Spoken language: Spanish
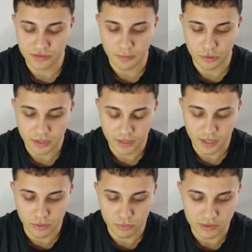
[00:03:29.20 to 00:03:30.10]
a poder dar
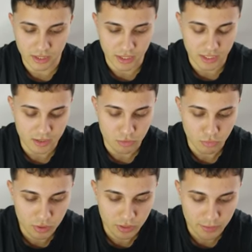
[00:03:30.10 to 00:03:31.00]
cuenta que
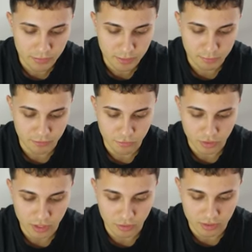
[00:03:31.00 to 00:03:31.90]
luego de haber
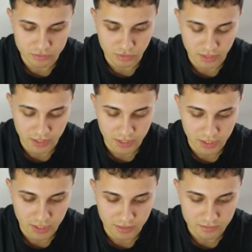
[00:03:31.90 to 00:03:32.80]
perforado la zona de
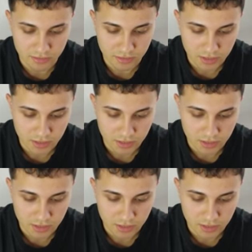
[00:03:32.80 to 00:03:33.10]
liquidez,